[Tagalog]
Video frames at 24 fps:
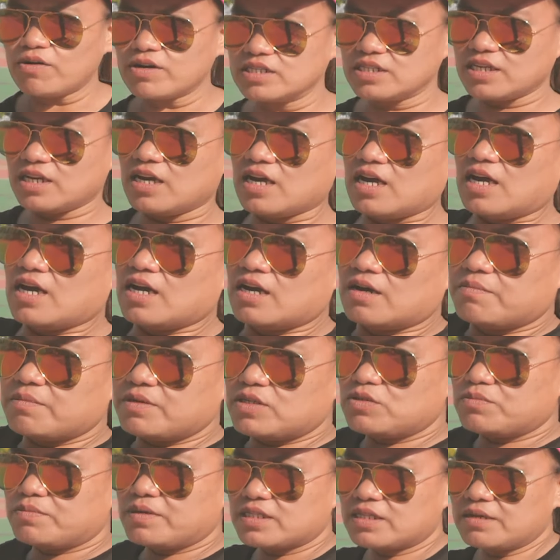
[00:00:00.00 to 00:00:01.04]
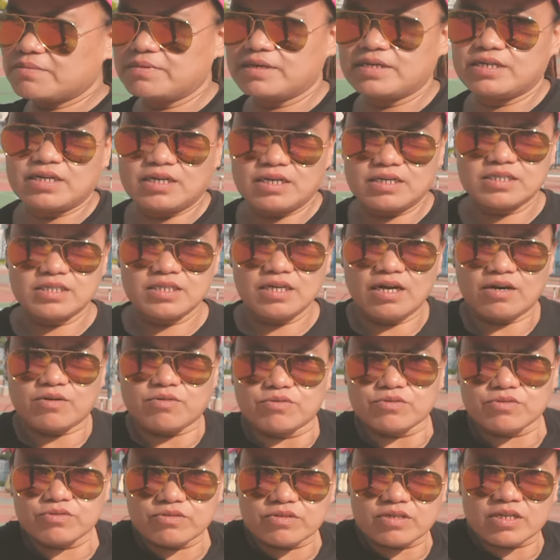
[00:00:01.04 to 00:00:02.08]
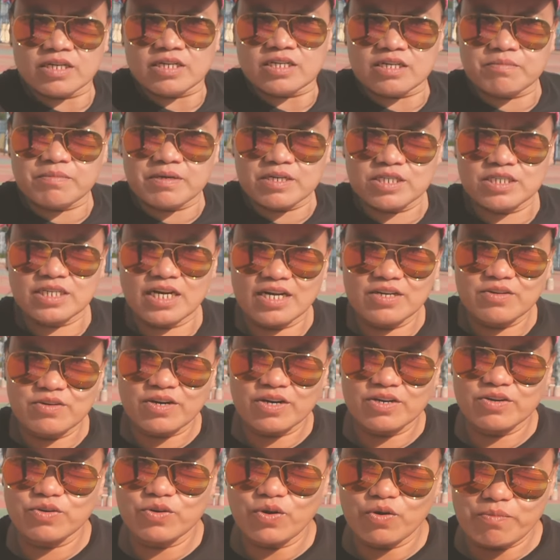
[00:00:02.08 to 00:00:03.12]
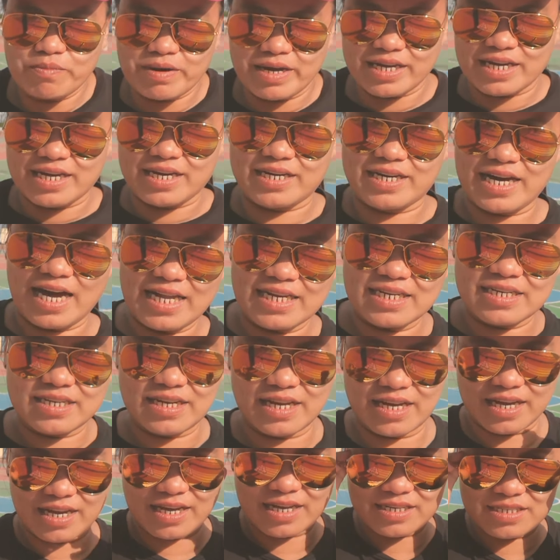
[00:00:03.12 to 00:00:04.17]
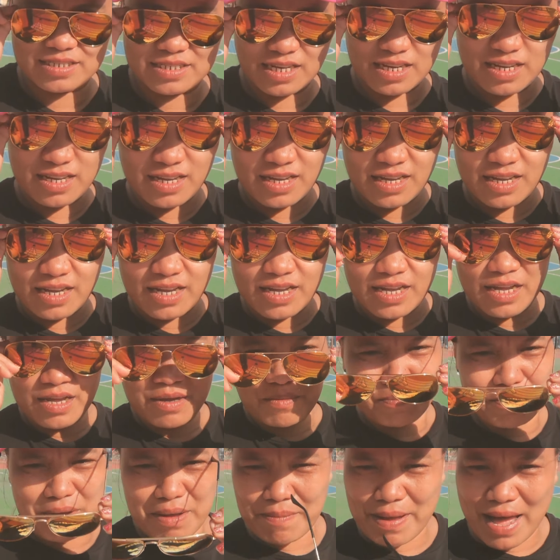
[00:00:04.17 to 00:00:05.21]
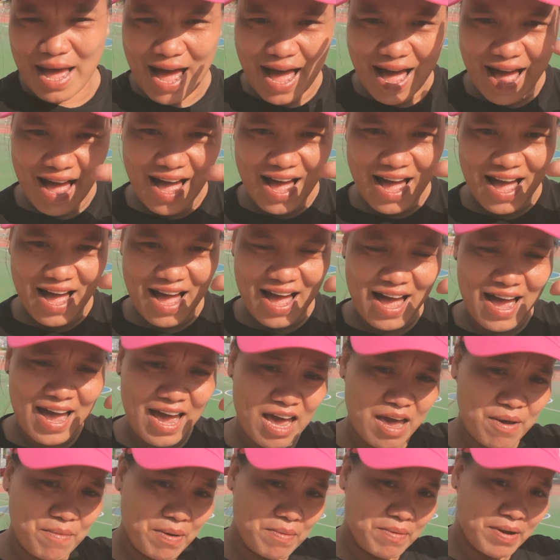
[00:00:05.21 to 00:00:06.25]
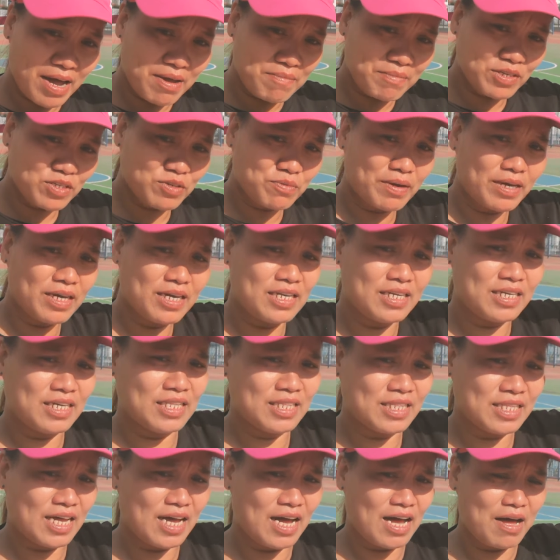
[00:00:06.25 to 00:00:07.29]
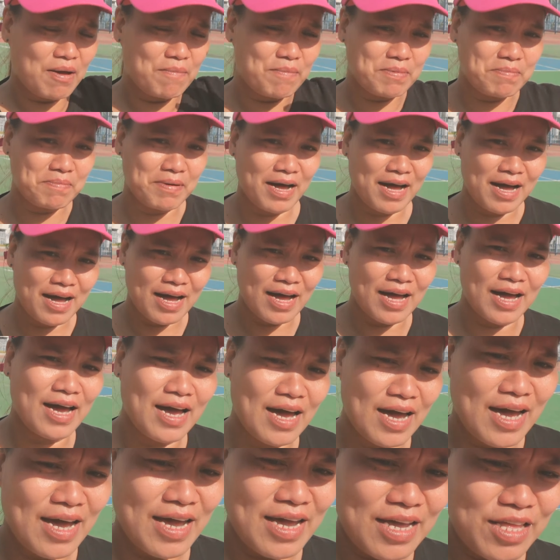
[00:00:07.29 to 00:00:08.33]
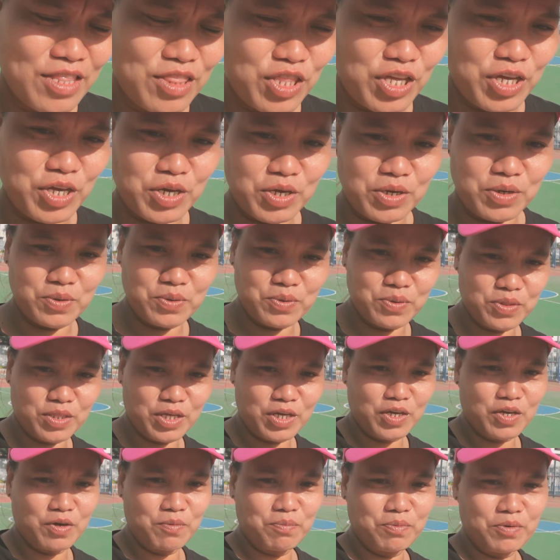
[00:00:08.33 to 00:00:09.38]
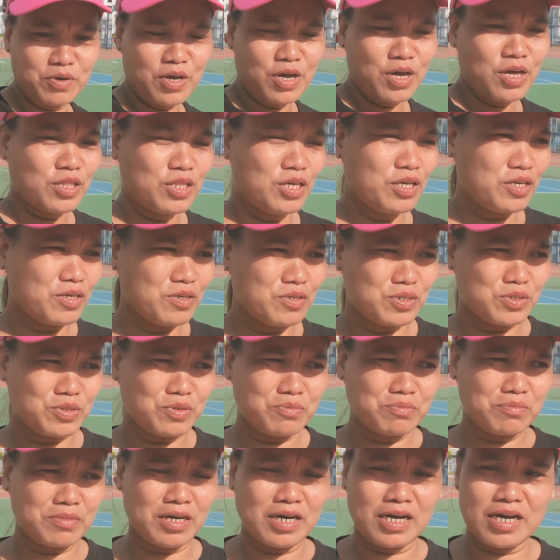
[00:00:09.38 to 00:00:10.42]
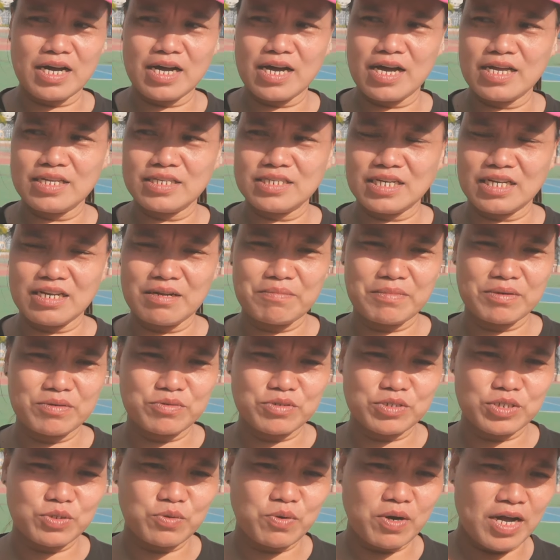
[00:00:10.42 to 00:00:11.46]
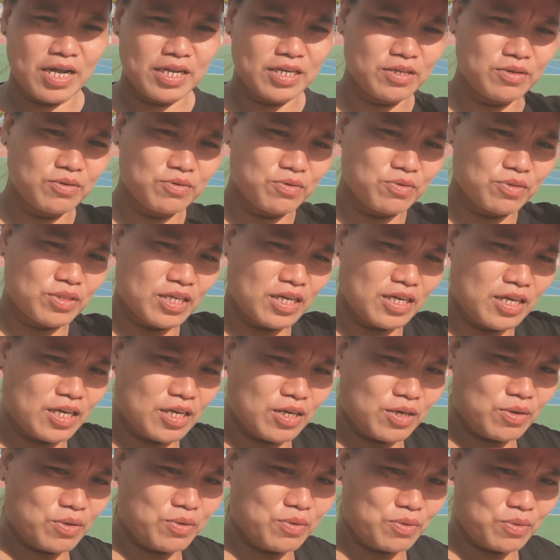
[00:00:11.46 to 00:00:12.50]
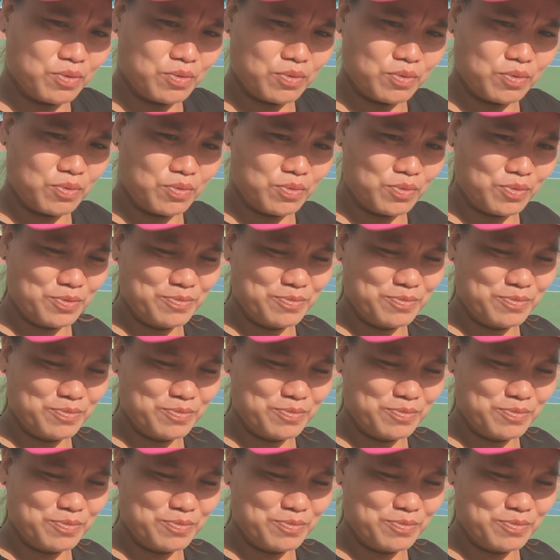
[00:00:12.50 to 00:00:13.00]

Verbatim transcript: ako kasi medyo mataba na kasi ako noon, hindi masyado. Ngayon, oh my goodness. Bye-bye! Bye-bye! Medyo mainit na. Bye-bye! And thank you! Thank you! Thank you so much! Sana magustuhan niyo. Thank you!